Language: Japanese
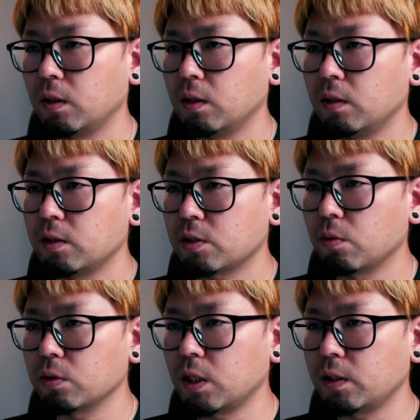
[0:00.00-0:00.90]
指向
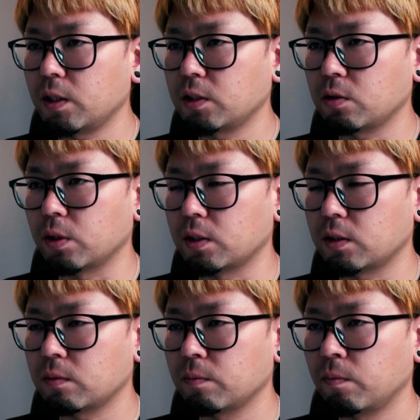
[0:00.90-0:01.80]
性テストです。
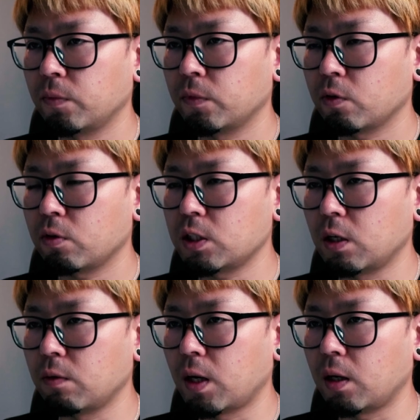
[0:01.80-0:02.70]
こちら
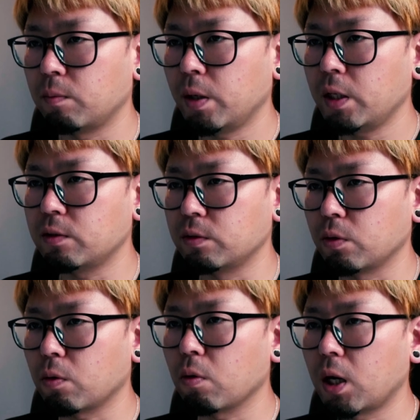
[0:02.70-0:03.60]
はマイク
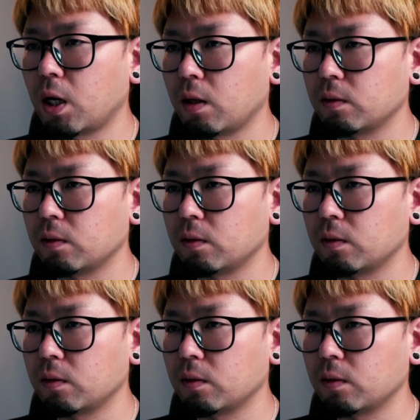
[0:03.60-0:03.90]
横から